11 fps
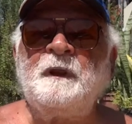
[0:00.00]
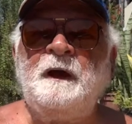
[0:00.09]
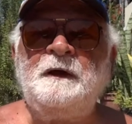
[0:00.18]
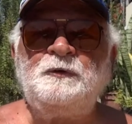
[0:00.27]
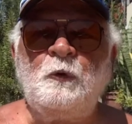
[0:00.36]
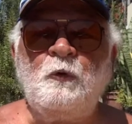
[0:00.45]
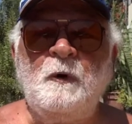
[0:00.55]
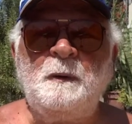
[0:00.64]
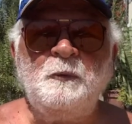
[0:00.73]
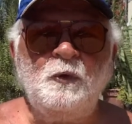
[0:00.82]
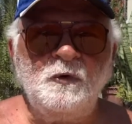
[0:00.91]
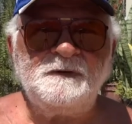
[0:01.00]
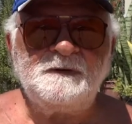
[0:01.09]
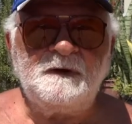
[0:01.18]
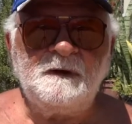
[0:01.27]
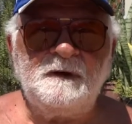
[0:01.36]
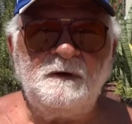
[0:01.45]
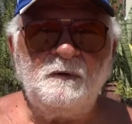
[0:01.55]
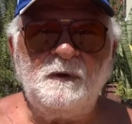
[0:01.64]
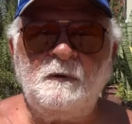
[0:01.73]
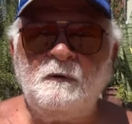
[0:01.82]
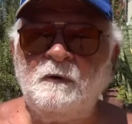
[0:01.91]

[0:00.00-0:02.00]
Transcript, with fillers: Aí tocou uma música que eu não